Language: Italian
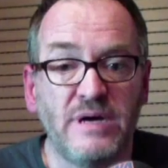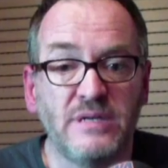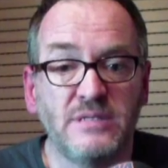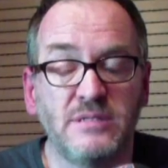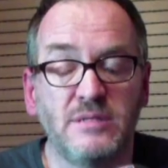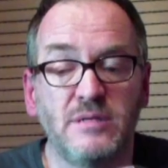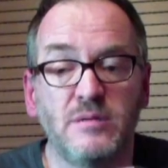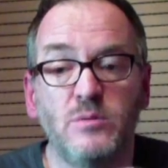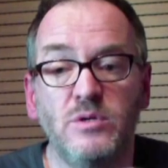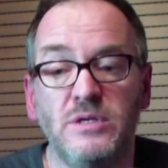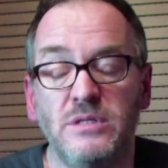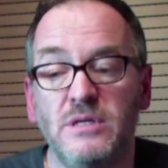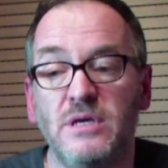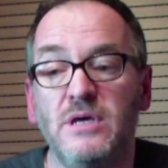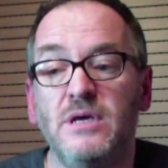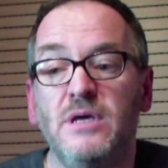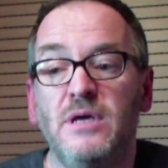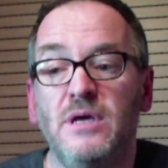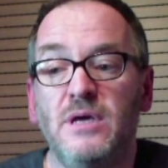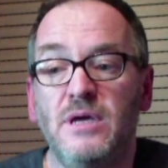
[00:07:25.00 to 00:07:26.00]
più vasta.
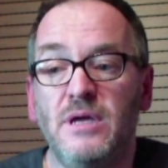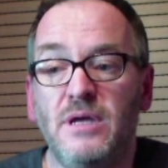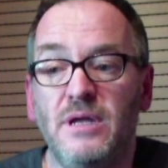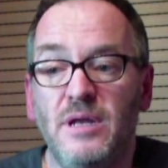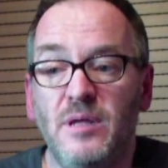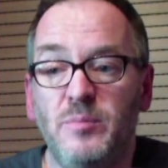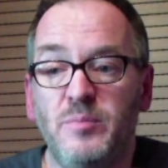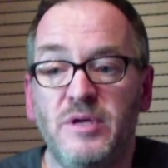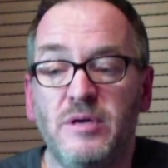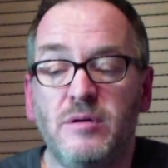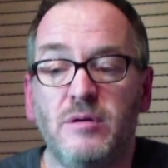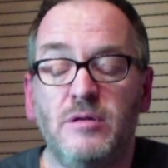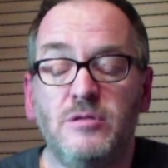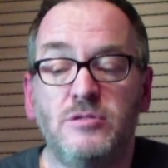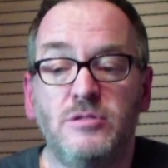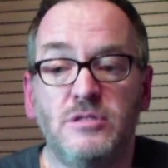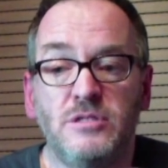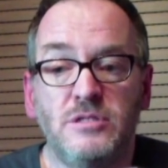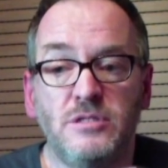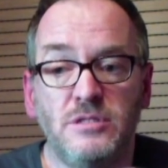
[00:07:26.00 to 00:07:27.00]
Quindi le
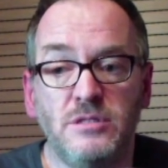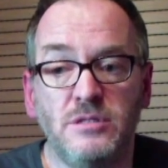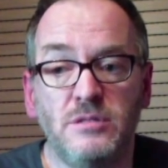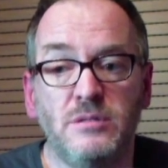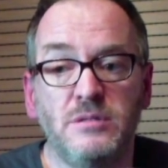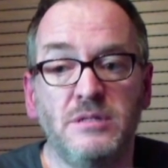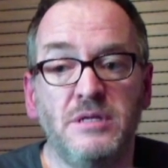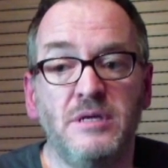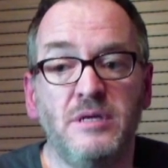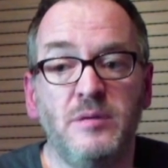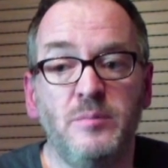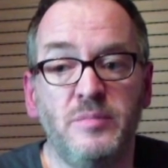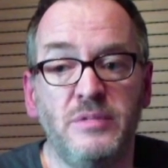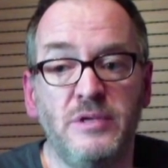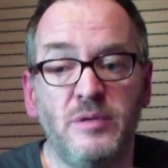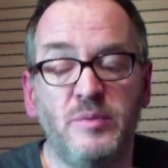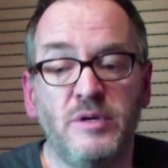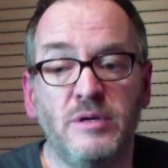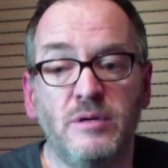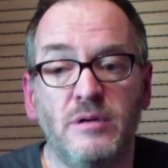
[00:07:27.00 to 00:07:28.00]
piccole associazioni,
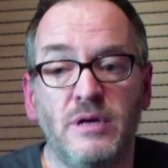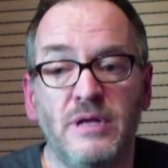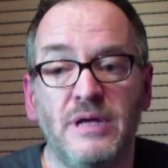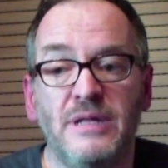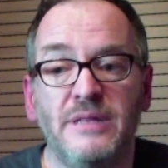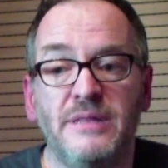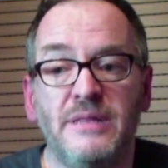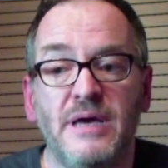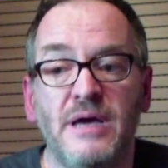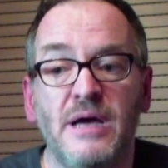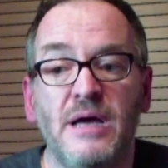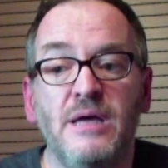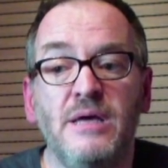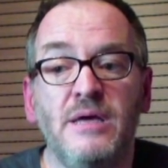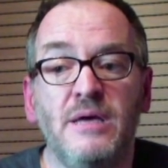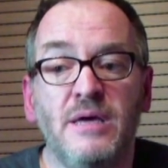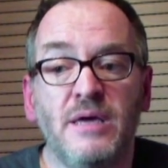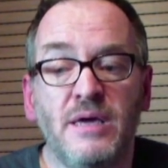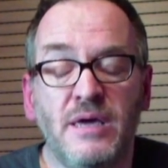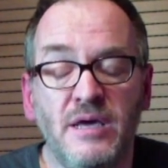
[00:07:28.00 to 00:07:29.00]
le piccole realtà
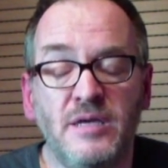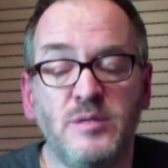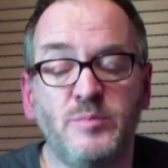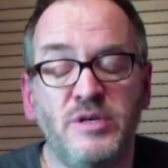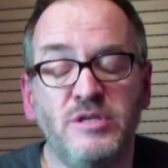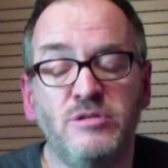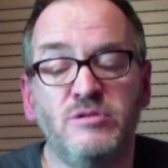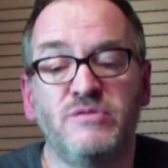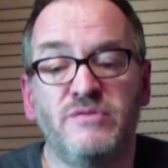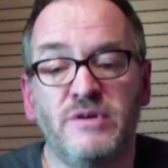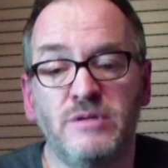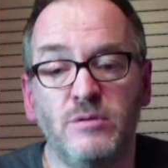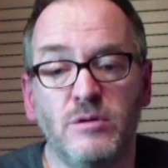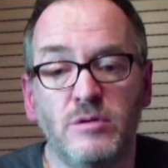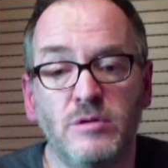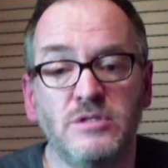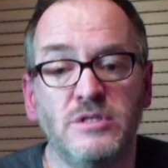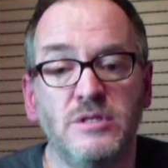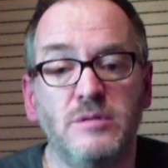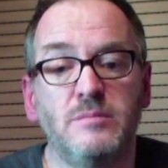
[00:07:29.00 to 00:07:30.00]
che spesso
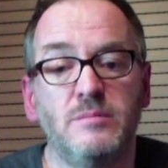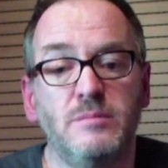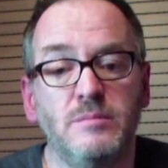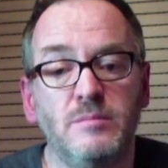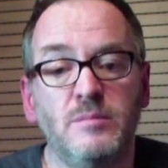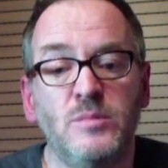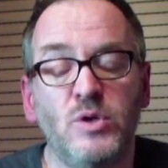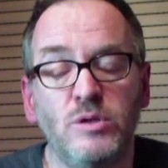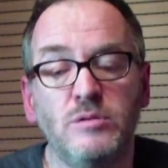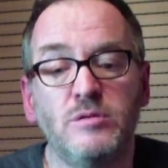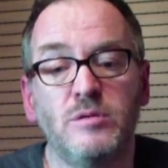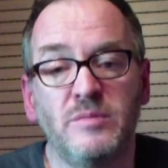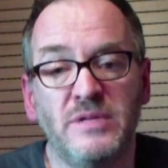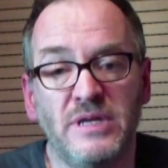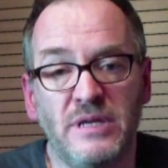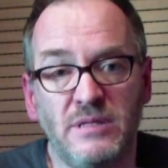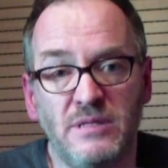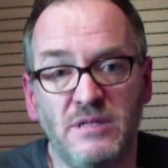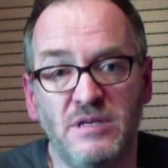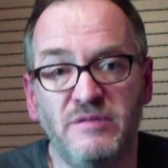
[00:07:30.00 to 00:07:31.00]
fanno cose molto
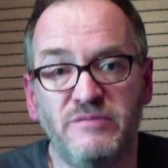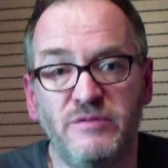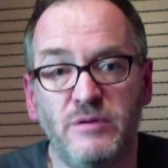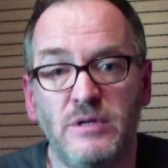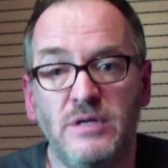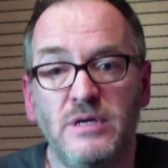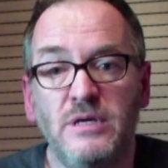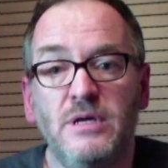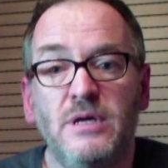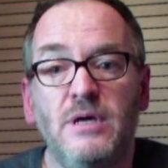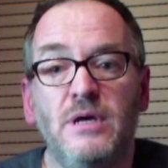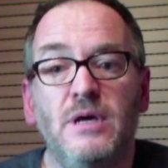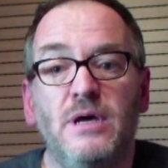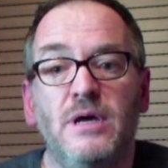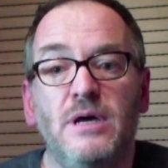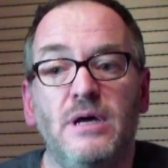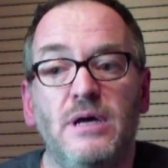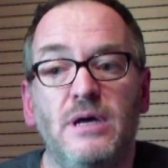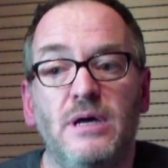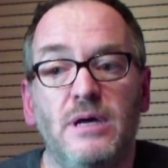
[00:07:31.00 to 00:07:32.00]
meritevoli.
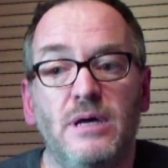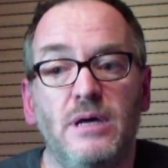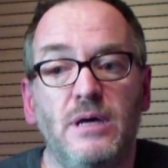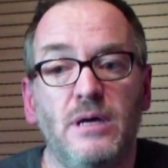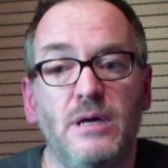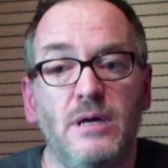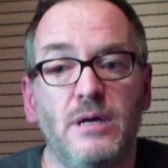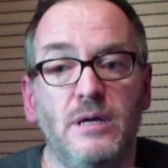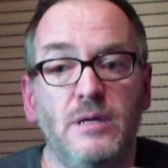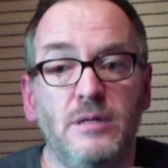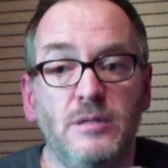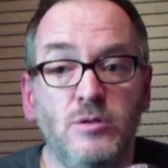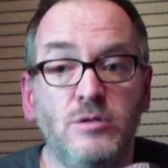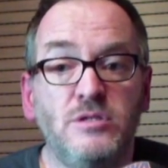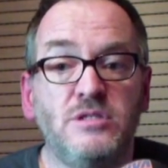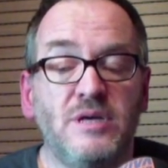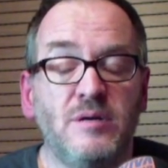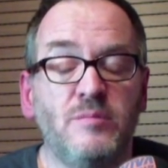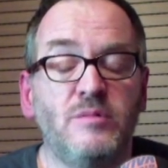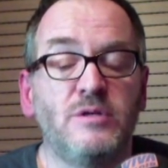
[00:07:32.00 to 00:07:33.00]
Eh,
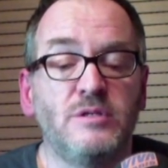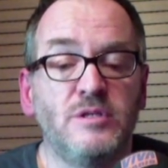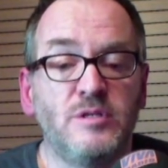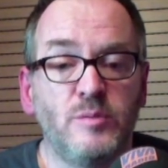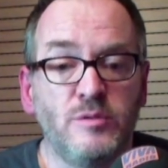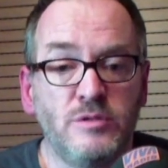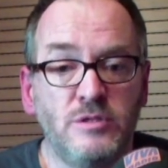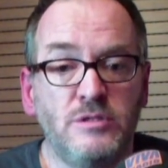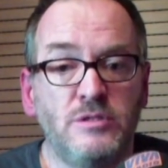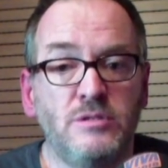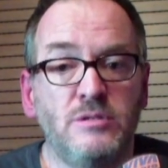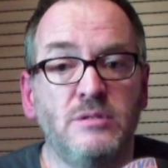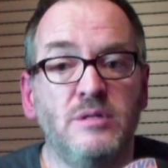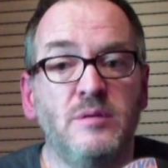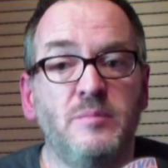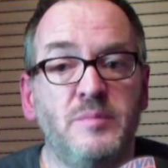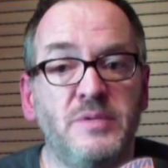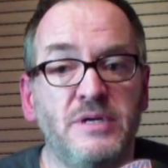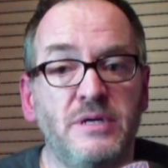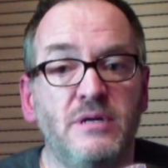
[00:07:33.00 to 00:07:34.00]
noi siamo a
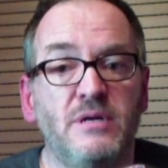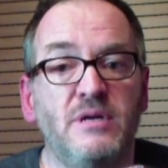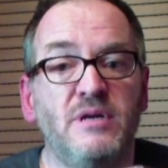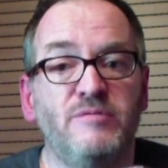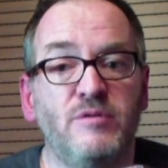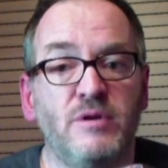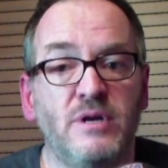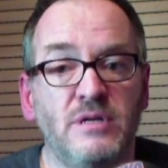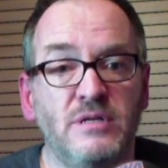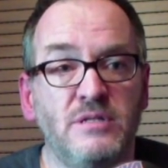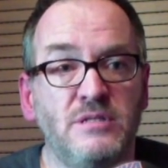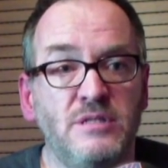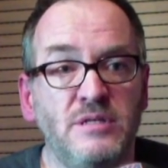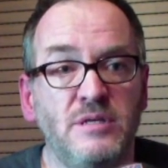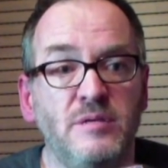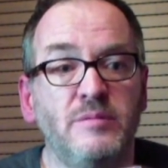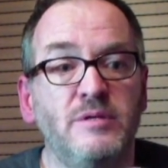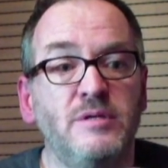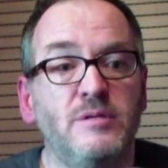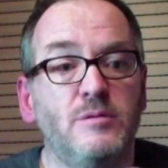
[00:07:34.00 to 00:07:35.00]
disposizione per lavorare
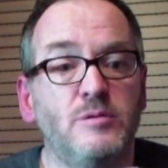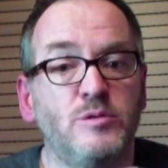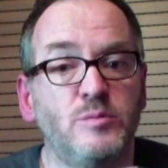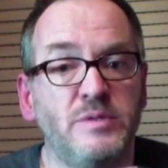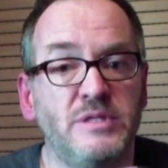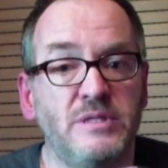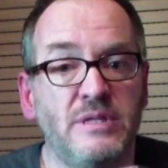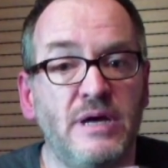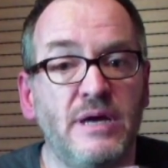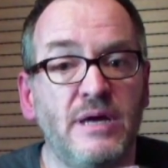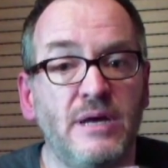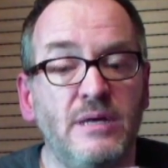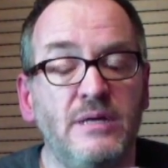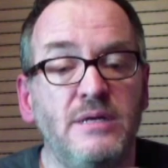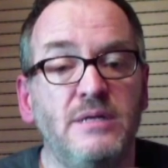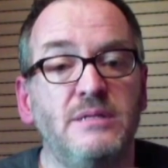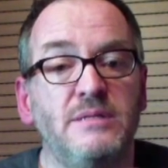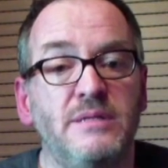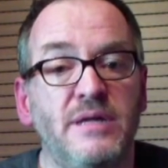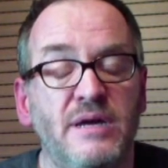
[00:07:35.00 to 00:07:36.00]
insieme,
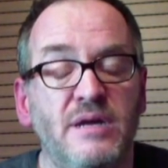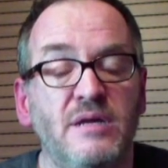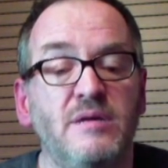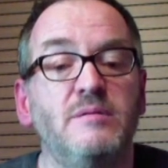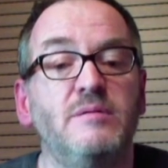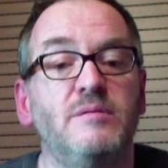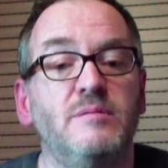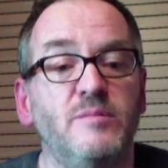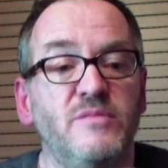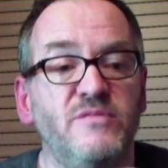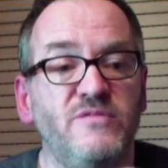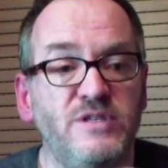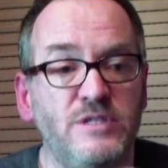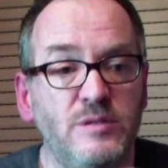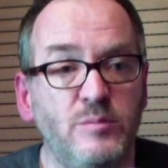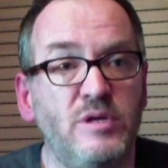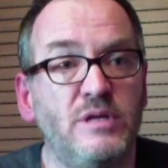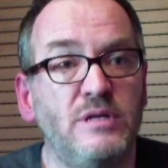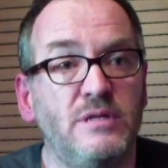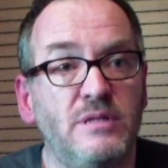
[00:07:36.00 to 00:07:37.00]
ospitarli, dare
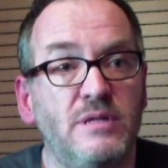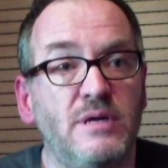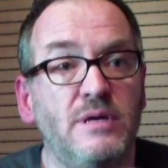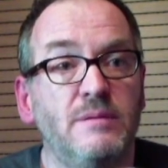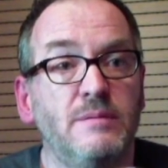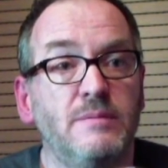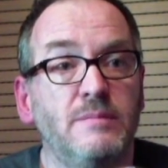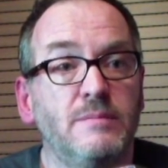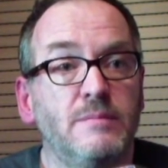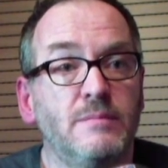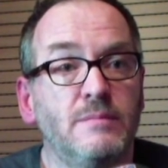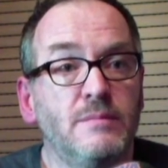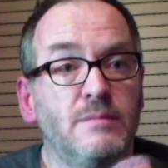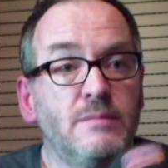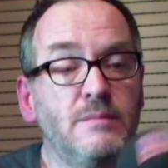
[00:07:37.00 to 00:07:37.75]
visibilità.